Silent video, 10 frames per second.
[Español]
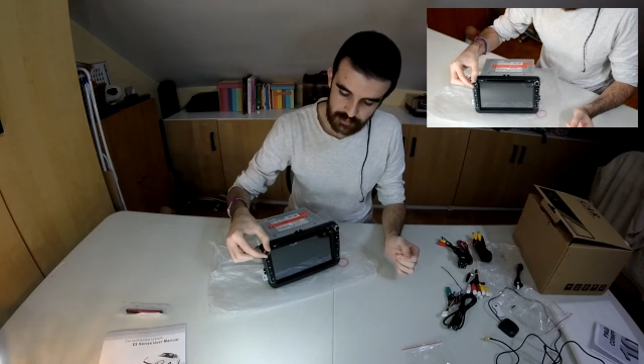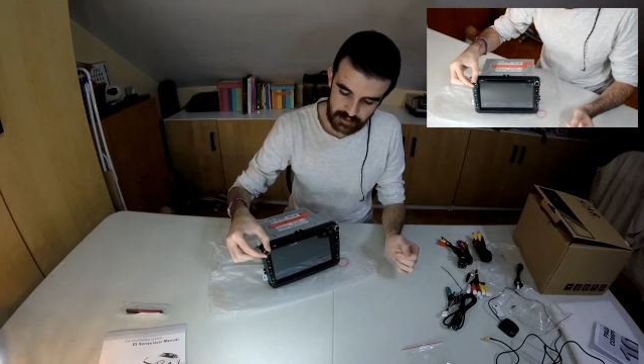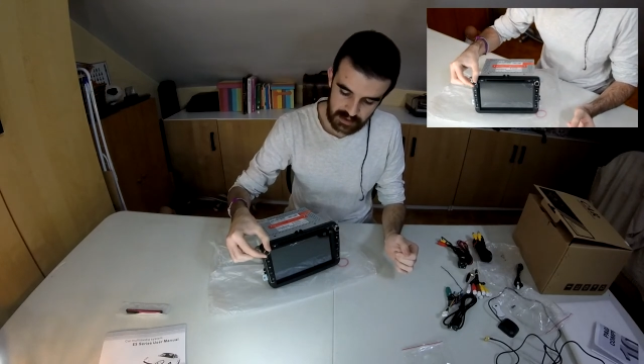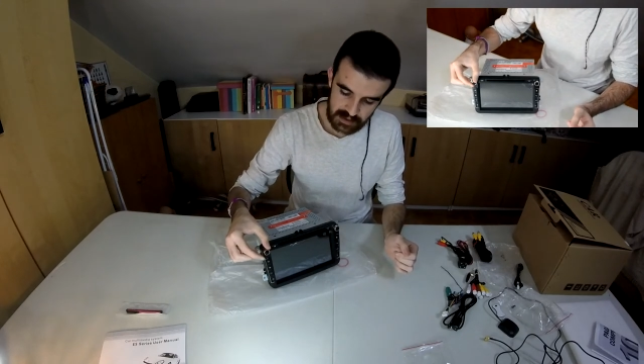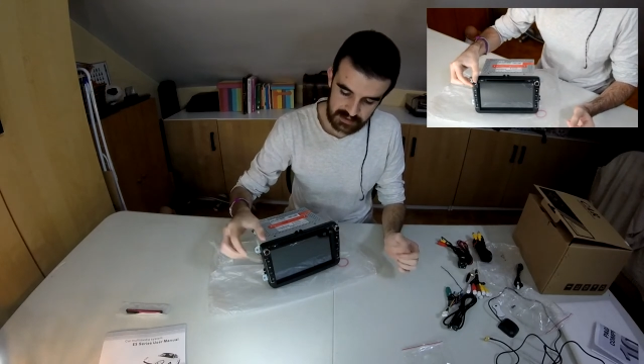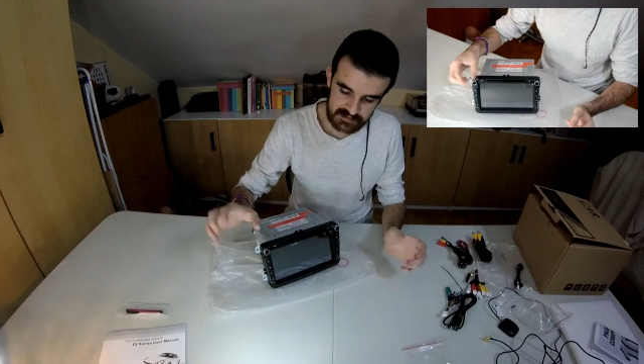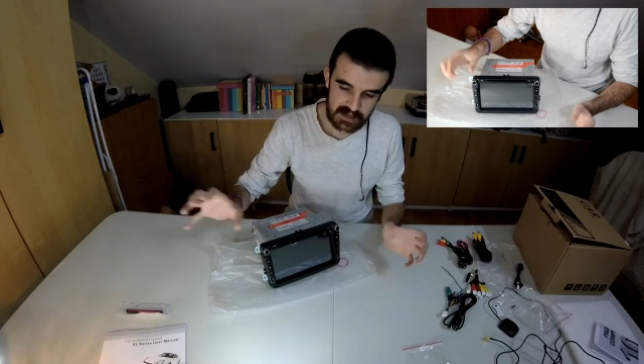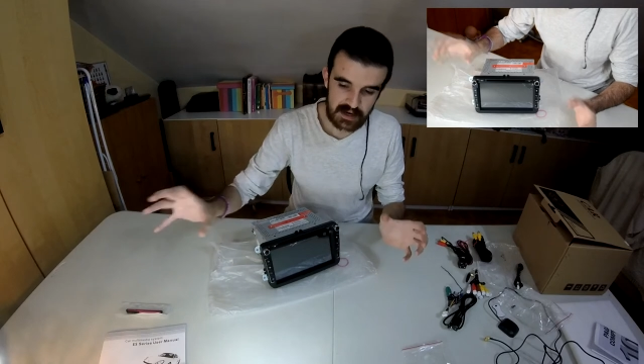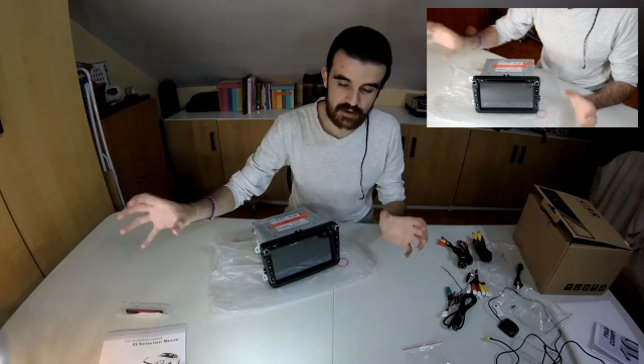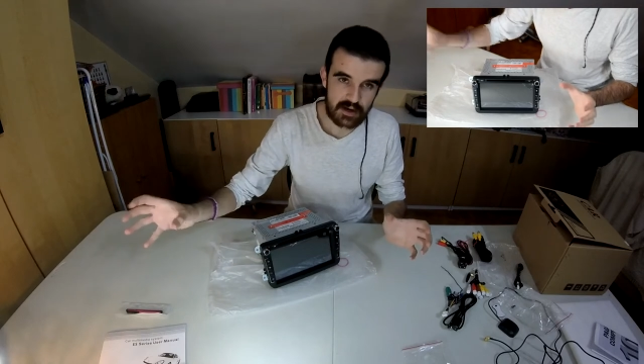pues
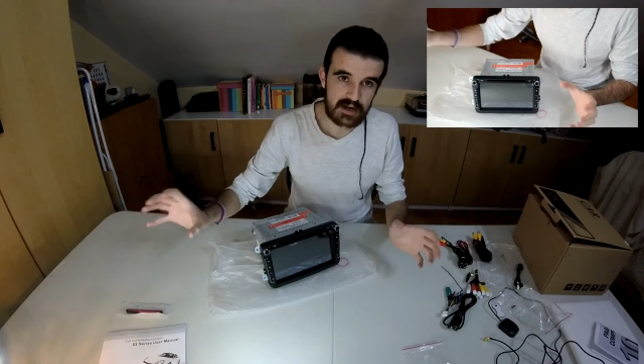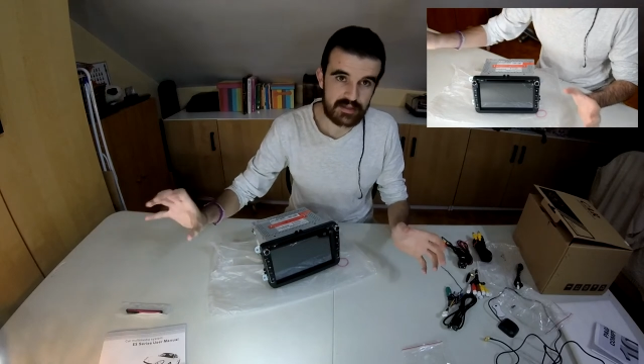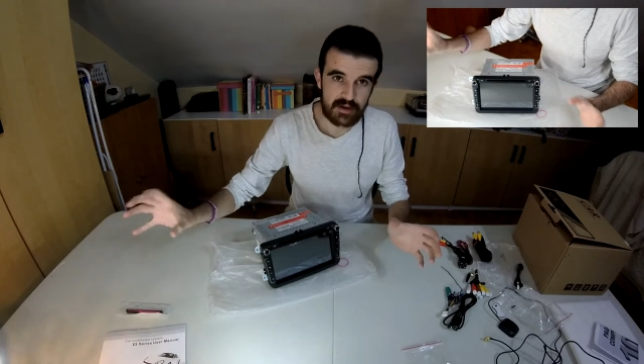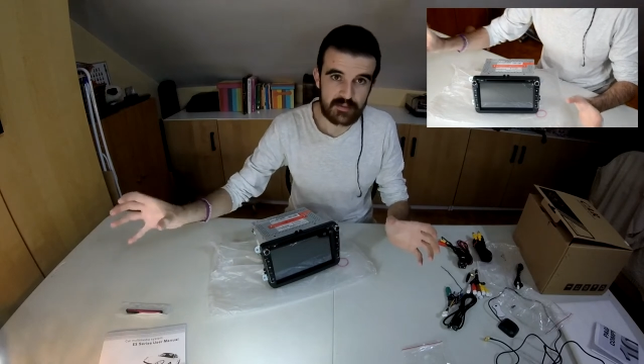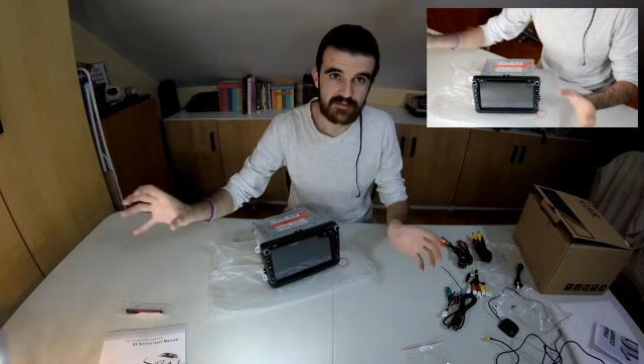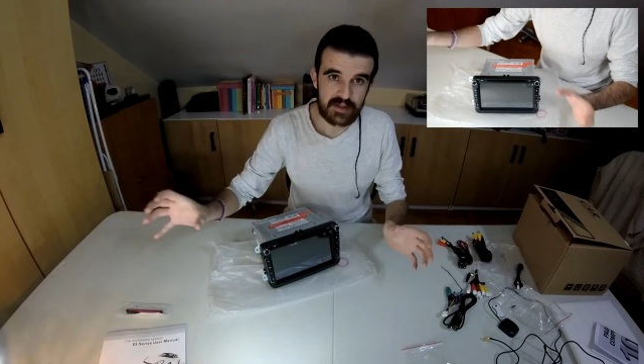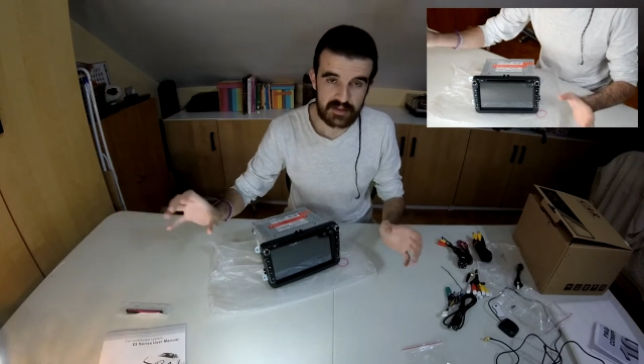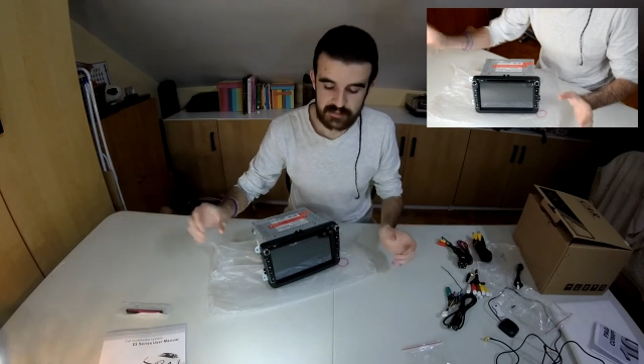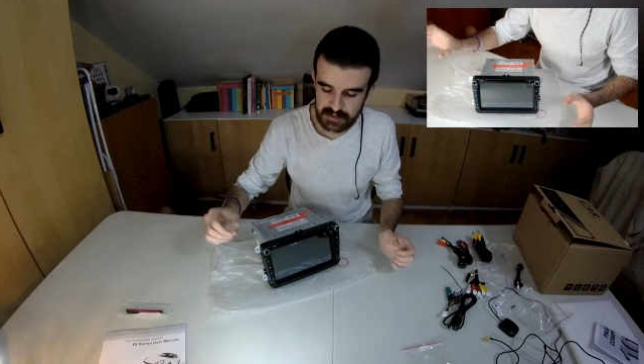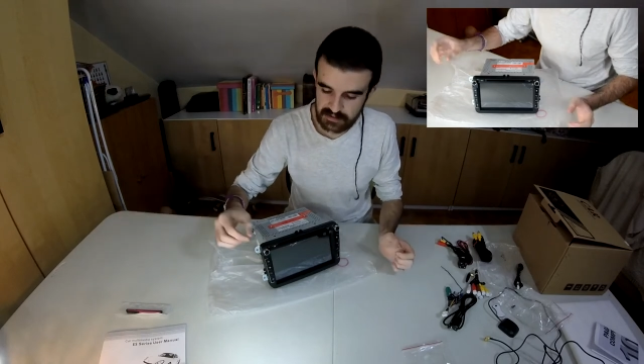tener localizado más
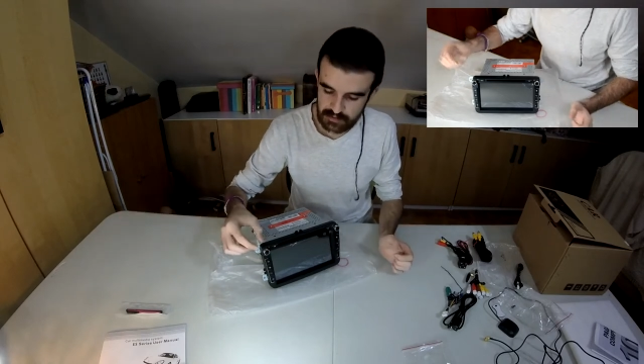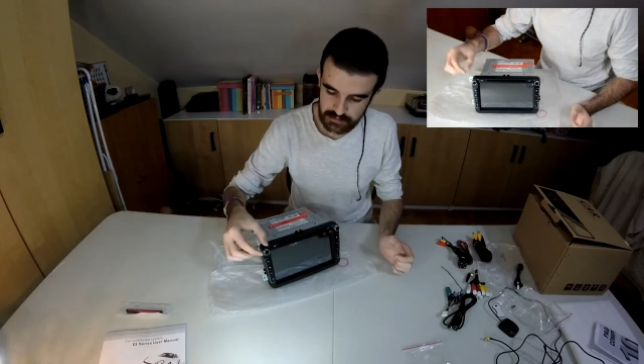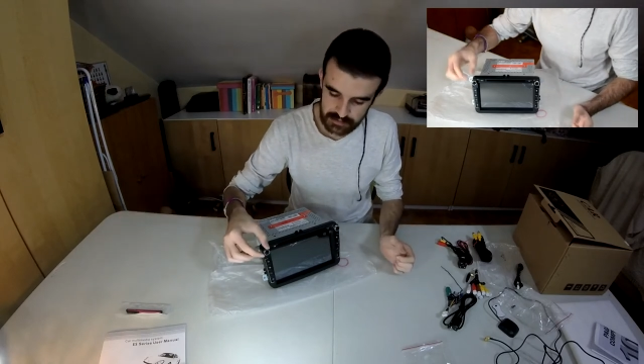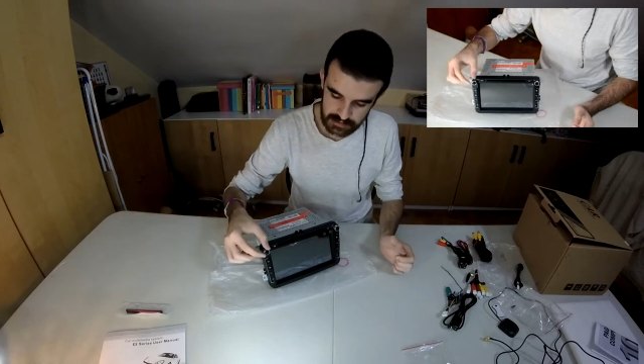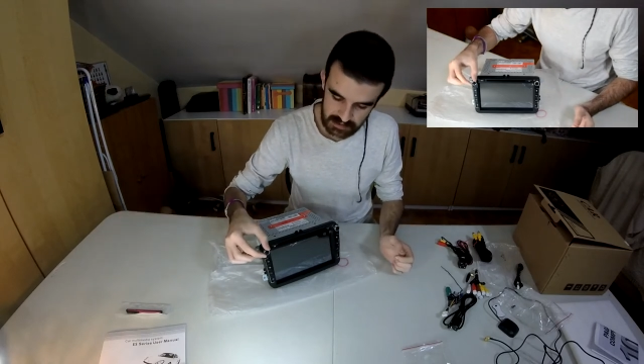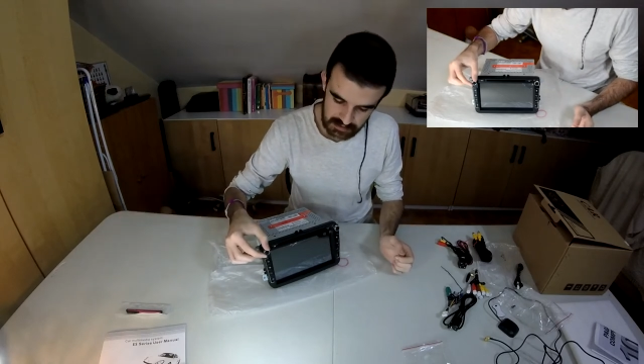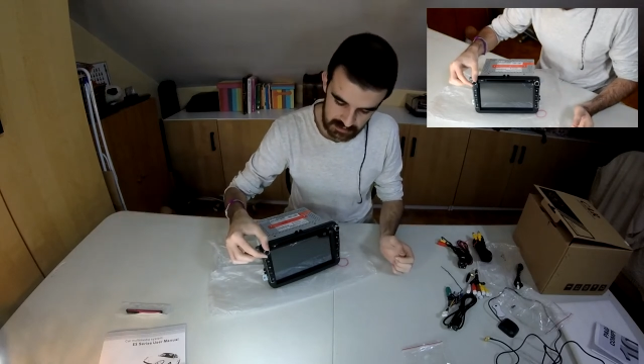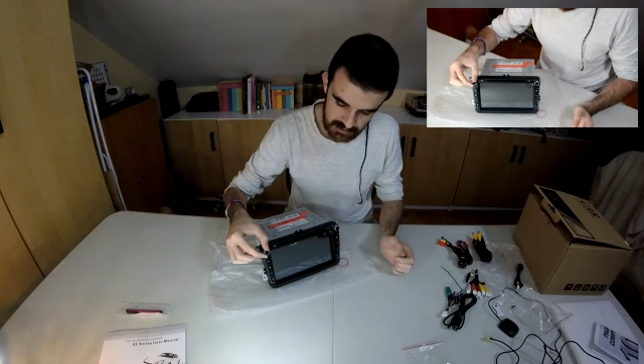fácilmente los botones.